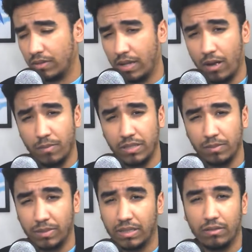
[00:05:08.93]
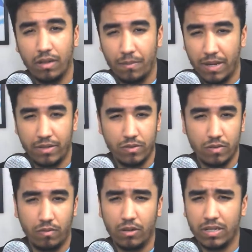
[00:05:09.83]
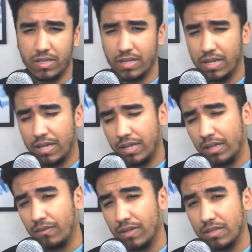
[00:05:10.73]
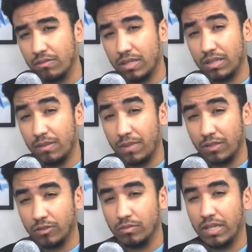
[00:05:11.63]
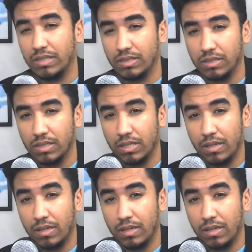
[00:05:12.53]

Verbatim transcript: realmente aplicando remédios fortes e fazendo tratamentos mais